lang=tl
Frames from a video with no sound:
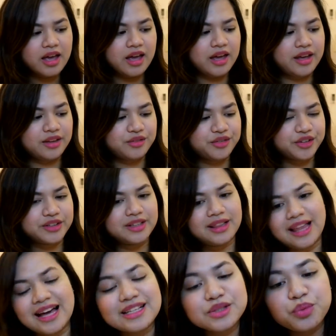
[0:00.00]
And for the
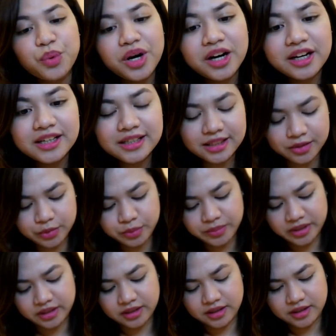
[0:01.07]
last one, oh
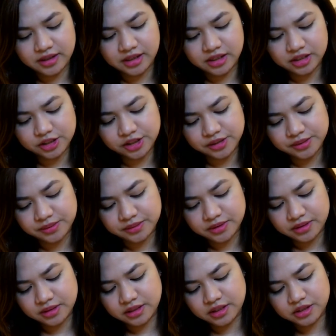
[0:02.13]
my gosh.
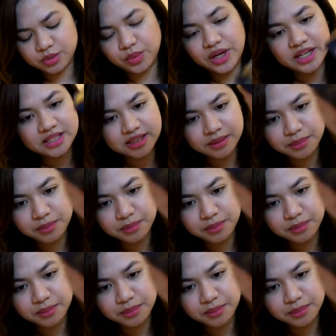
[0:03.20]
This one is a